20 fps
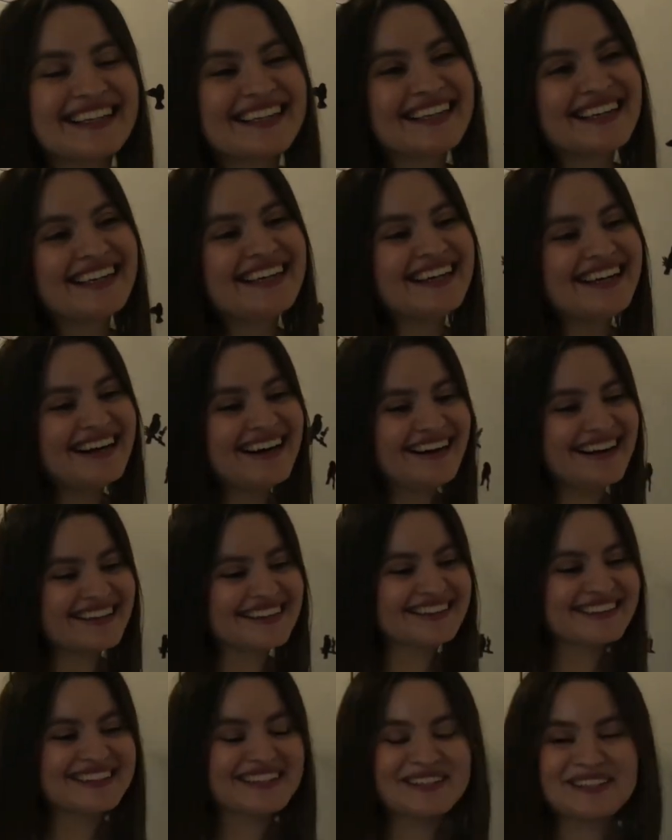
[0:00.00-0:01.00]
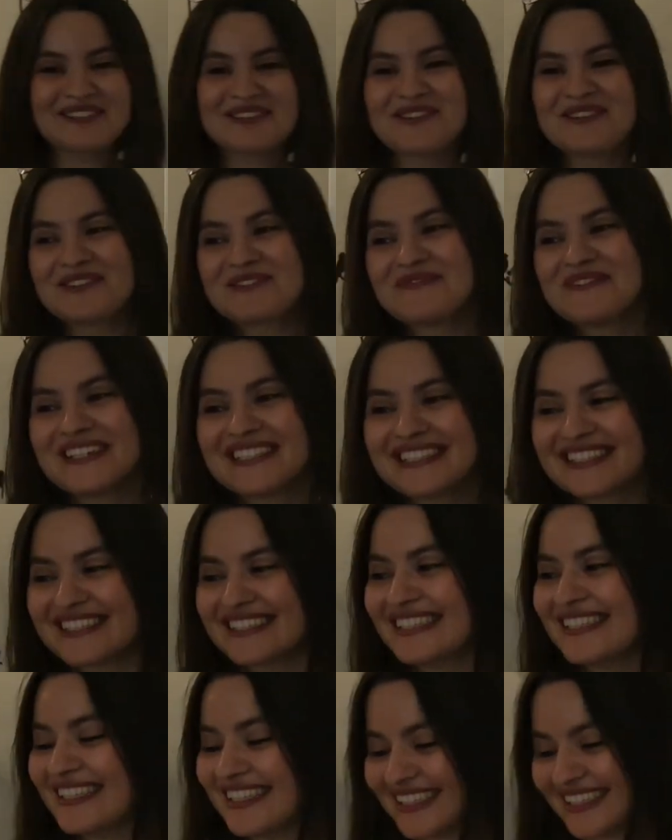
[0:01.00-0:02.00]
yorum atın biz 105 numaralı
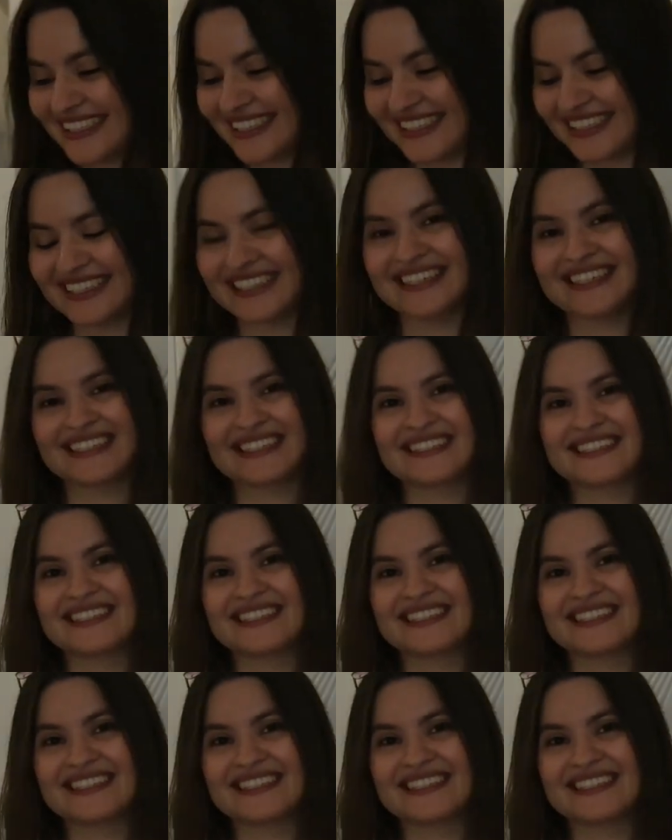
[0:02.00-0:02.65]
odaya geldik diye.